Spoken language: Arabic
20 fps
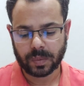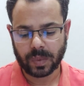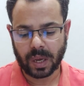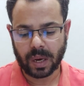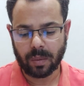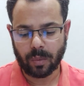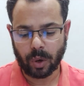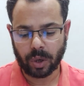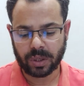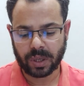
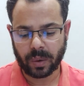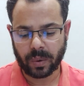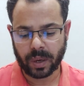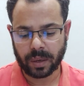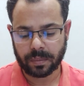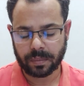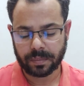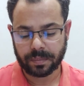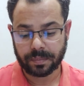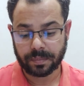المحتوى
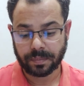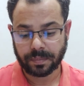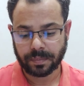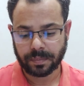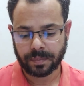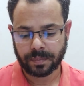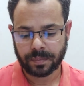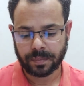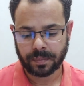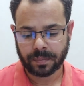
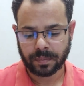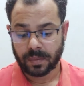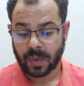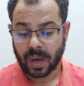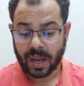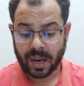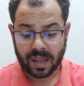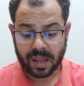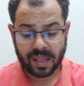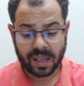
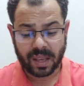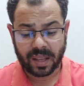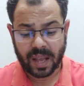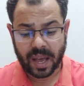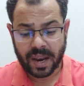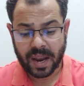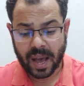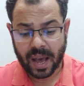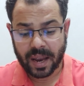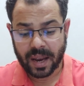خلاص
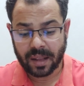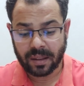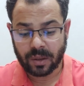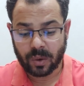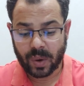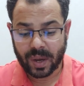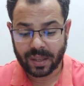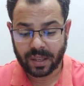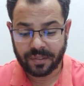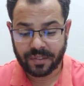كده انا حاليا
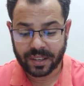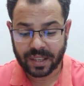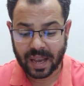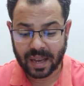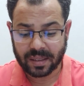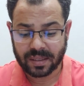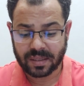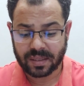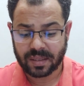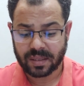دلوقتي
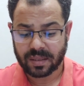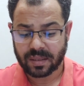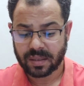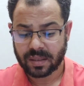فتحت